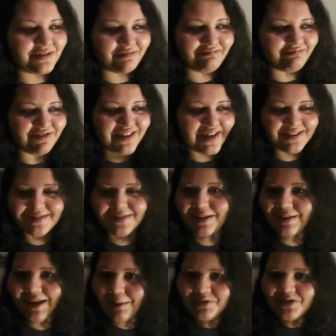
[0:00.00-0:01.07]
ich, wir saßen
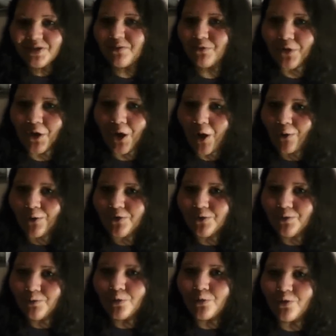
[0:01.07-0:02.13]
abends auf der
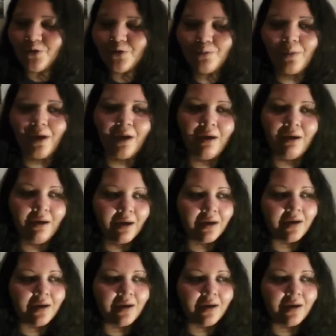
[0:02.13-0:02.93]
Couch im Wohnzimmer.